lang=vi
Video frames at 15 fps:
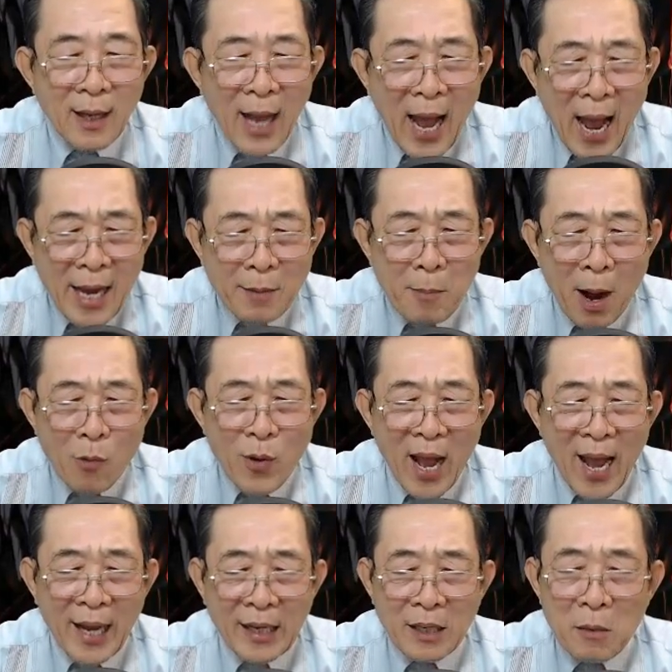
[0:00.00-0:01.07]
Ai bảo
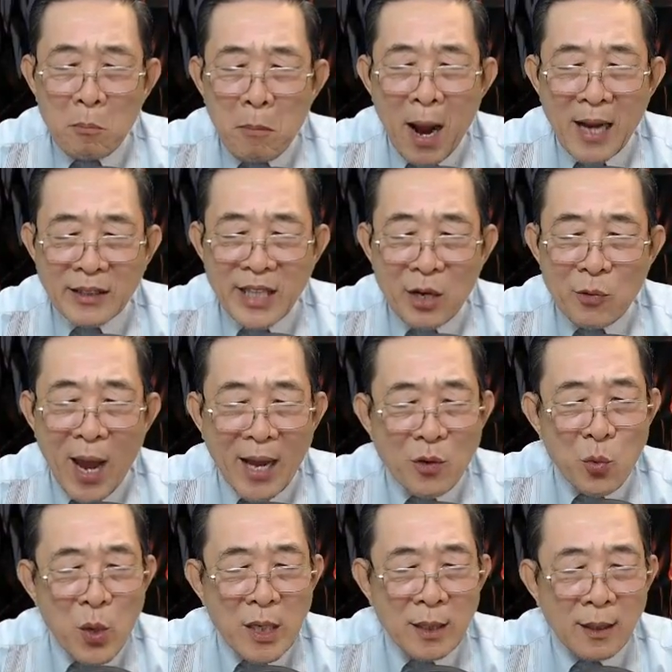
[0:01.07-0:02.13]
ngài mang theo đại
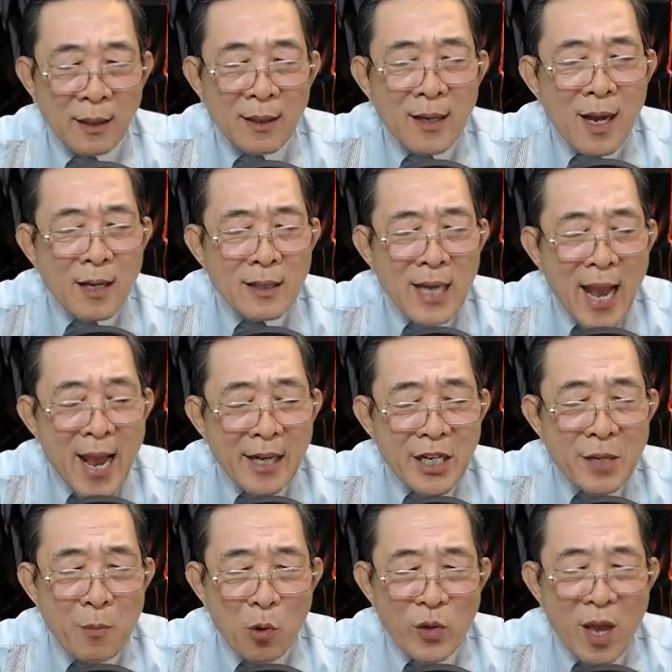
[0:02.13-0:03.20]
quân nghênh ngang
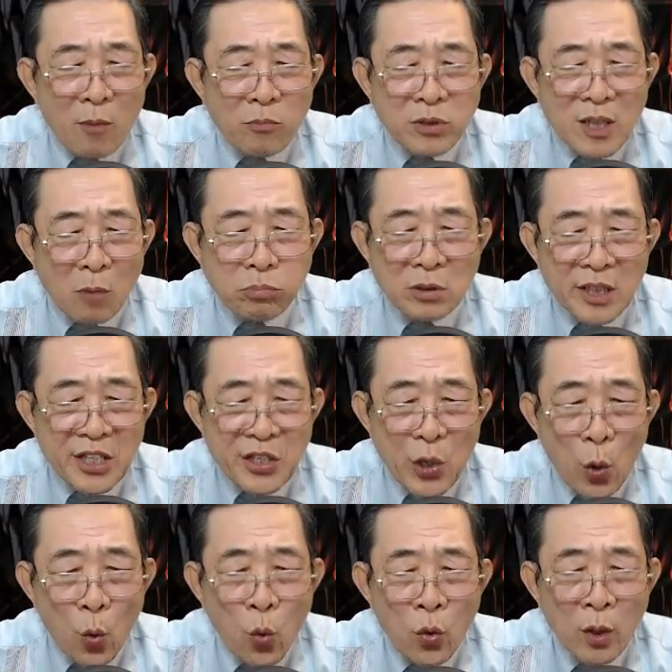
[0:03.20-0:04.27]
đi một vòng trong thiên
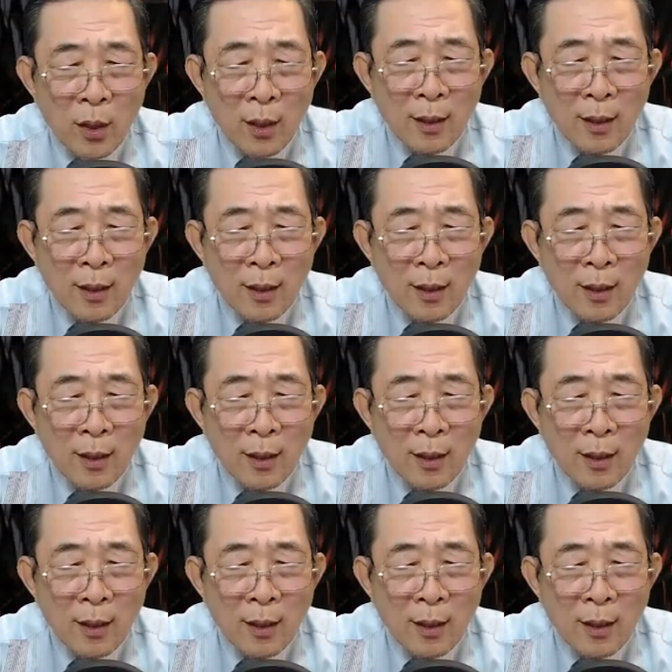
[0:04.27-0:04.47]
vũ,